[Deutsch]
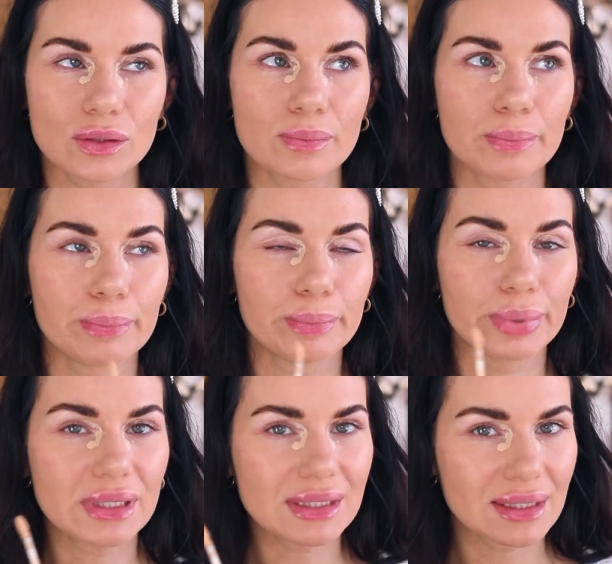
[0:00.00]
so ein
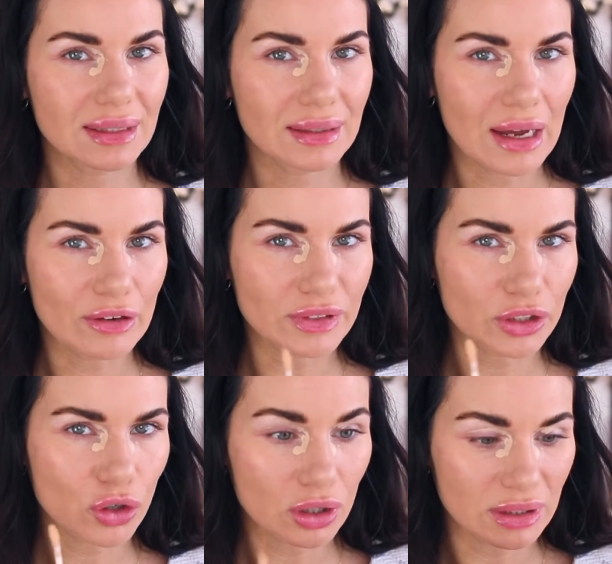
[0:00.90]
bisschen auf der
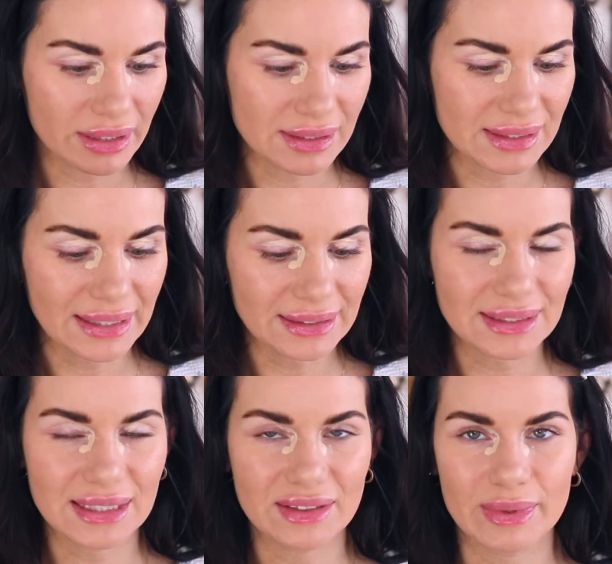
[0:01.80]
trockeneren Seite.
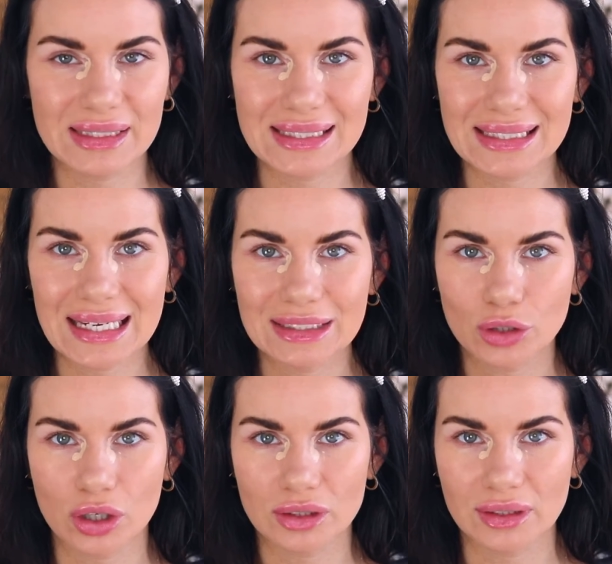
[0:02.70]
Das heißt, wenn man sehr
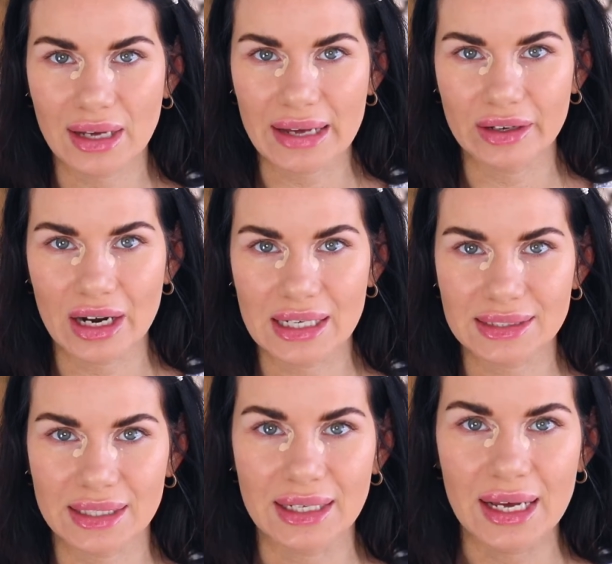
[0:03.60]
trockene Under
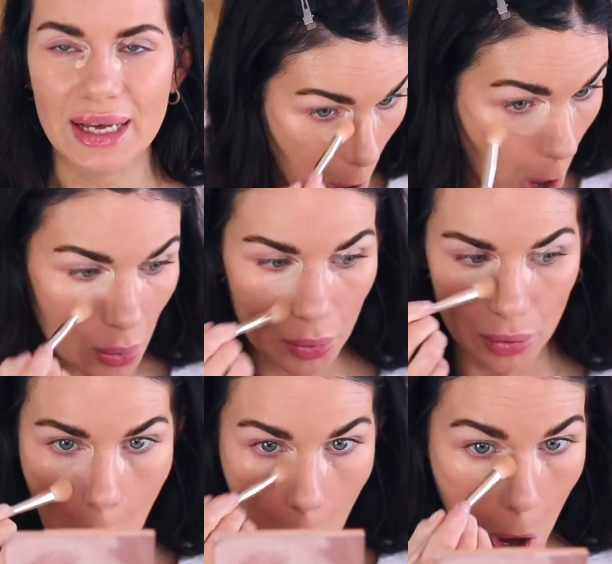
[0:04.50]
Eyes hat, ja, würde ich
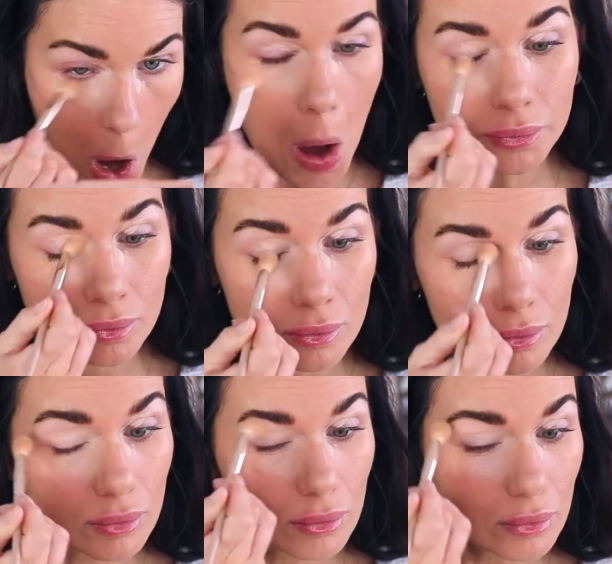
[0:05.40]
ihn vielleicht nicht unbedingt
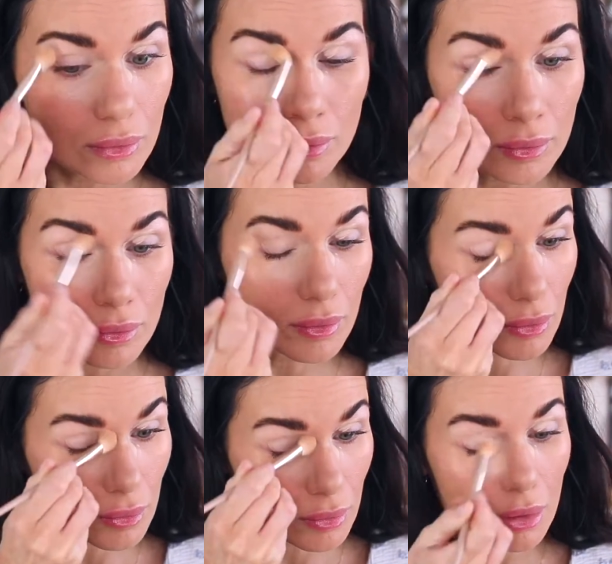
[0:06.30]
empfehlen. Oder man muss
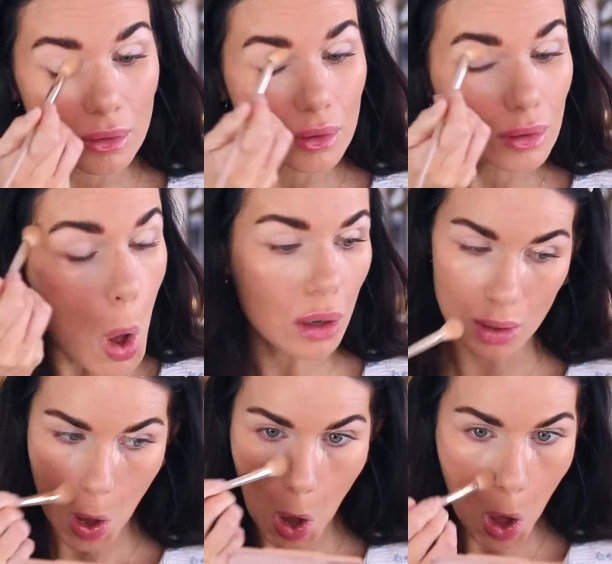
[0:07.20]
halt wirklich schauen, dass
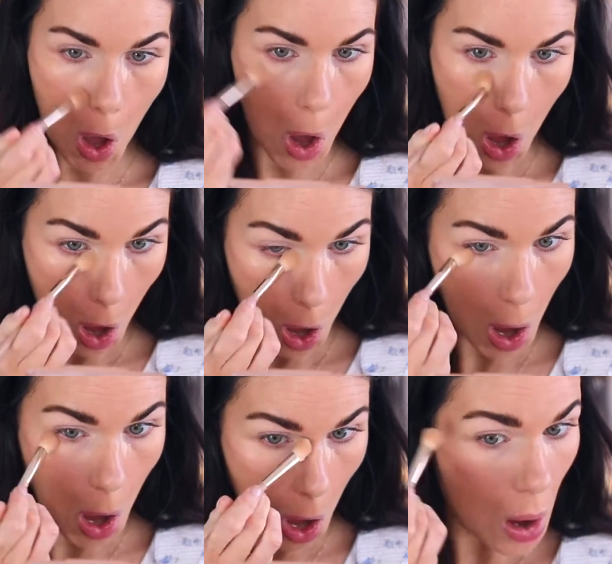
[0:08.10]
man sehr, sehr gut
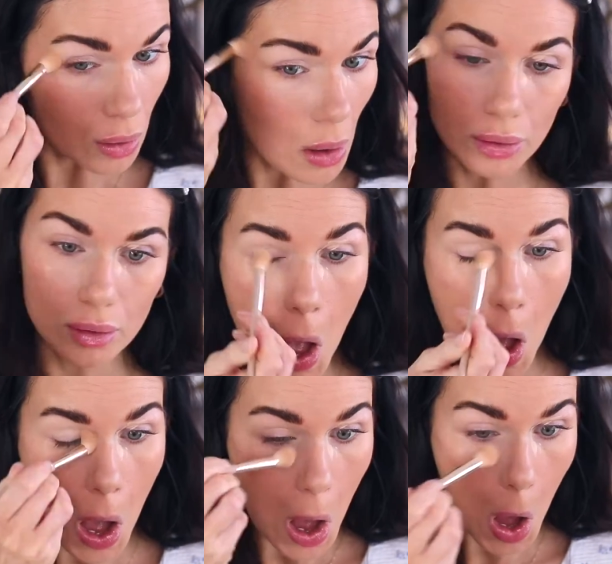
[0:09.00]
Pflege drunter gibt.